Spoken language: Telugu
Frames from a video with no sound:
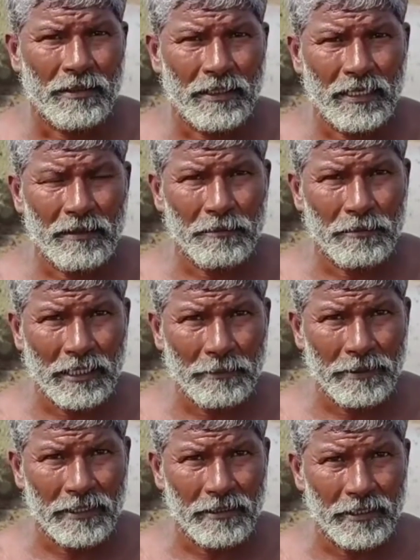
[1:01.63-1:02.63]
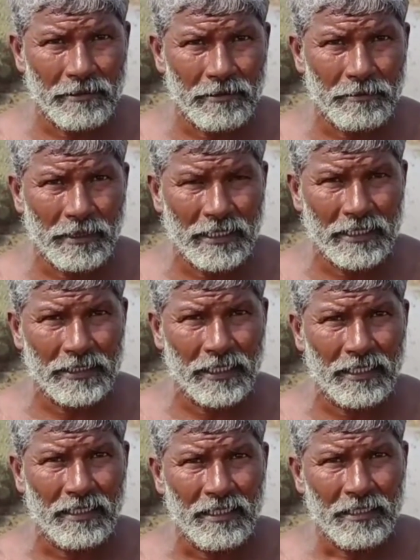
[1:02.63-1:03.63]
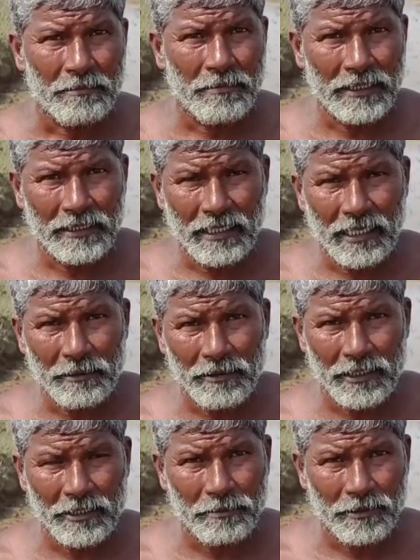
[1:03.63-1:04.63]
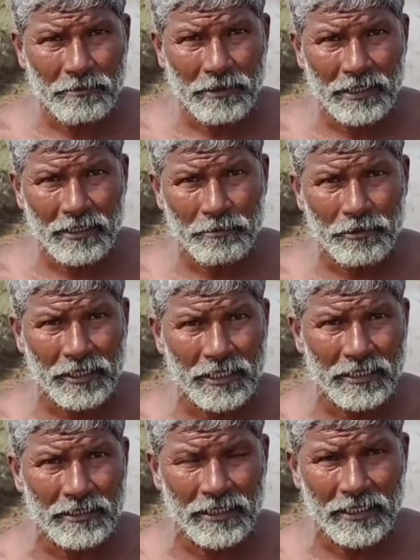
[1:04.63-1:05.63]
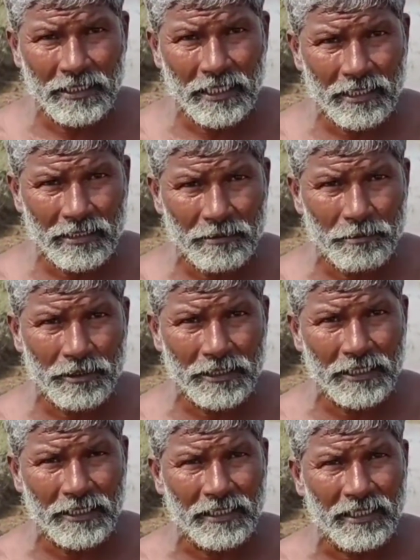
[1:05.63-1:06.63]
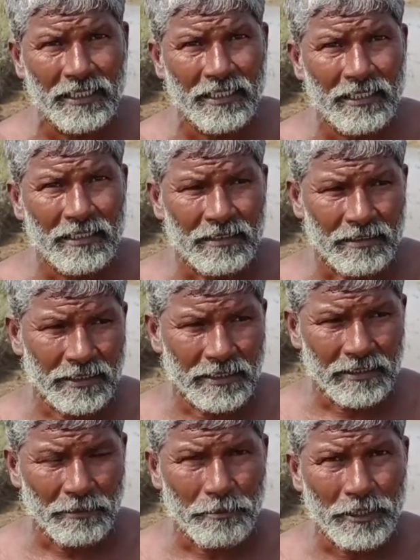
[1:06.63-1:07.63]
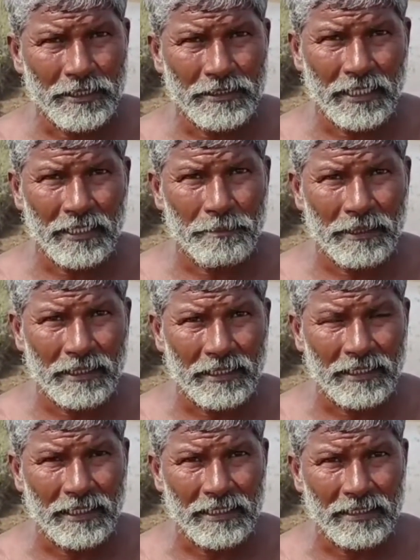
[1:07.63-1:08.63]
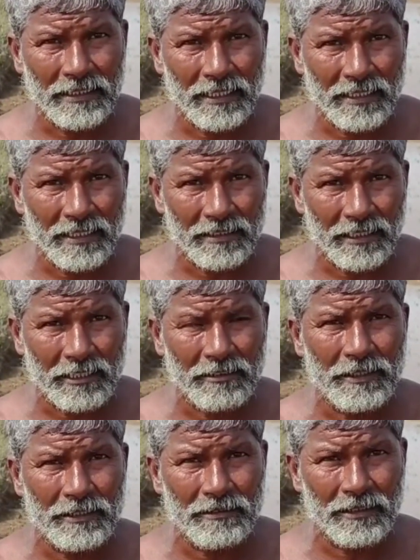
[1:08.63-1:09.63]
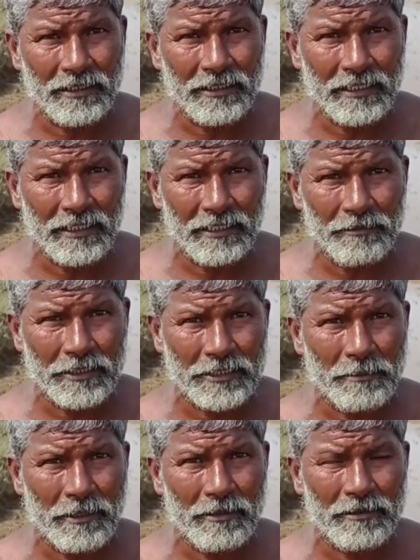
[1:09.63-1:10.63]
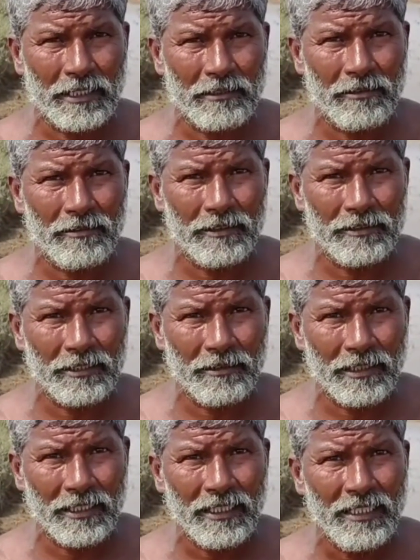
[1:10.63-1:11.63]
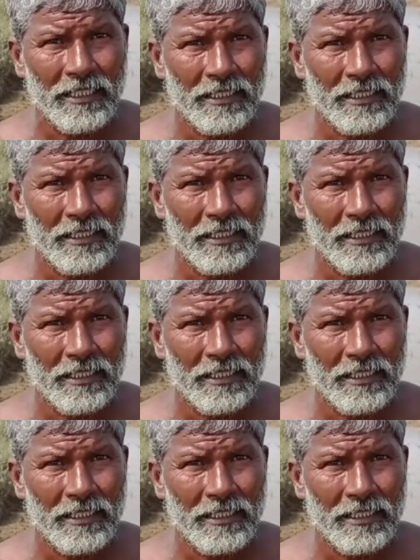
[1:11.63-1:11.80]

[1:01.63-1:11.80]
నా నా పేరు ఎదునూరు మల్లేశ మా గ్రామం అనంతపురం మండలం భువనగిరి జిల్లా యాదాద్రి భువనగిరి ఈ పోయినసారి పంట కంటే ఈసారి తక్కువ పెడుతున్నాం ఎందుకంటే వర్షప్రభావం తక్కువ ఉంది వల్ల